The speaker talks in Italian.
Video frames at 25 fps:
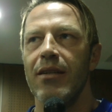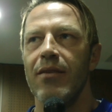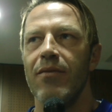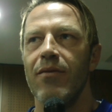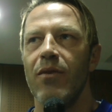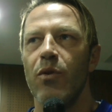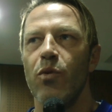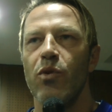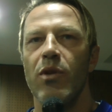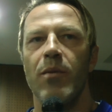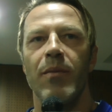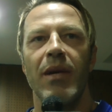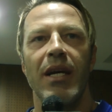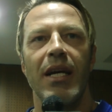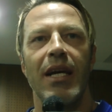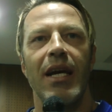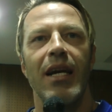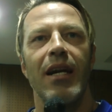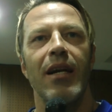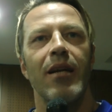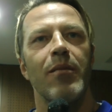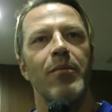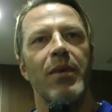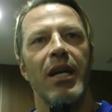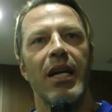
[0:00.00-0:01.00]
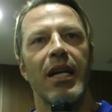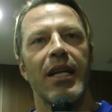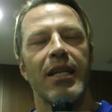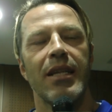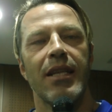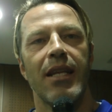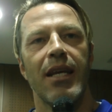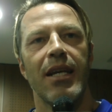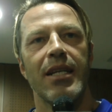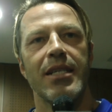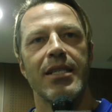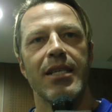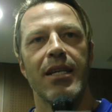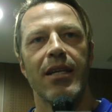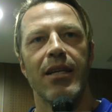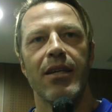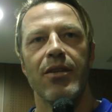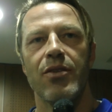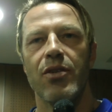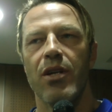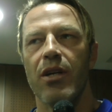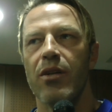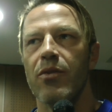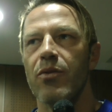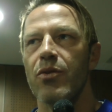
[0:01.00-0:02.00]
venuta a mancare la brillantezza che
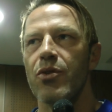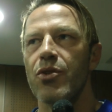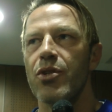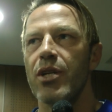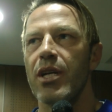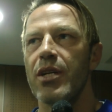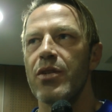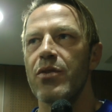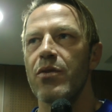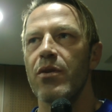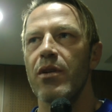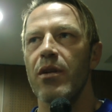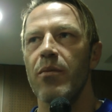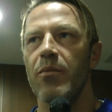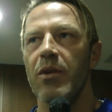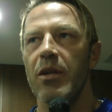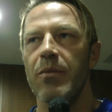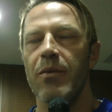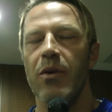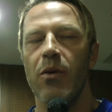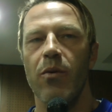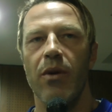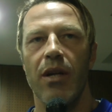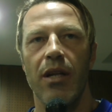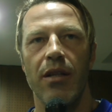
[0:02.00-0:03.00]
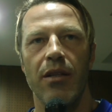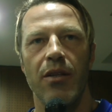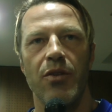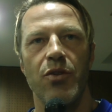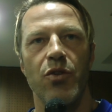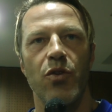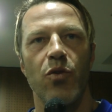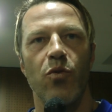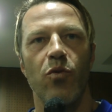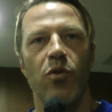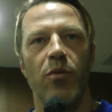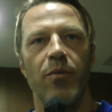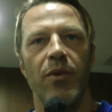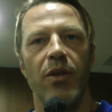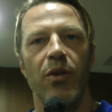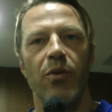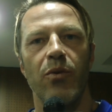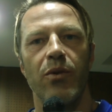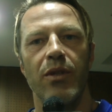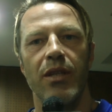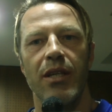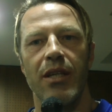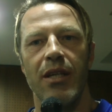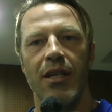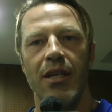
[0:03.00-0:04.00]
ci ha concesso nei primi 45
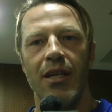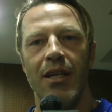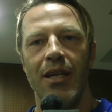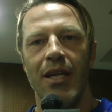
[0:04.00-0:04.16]
minuti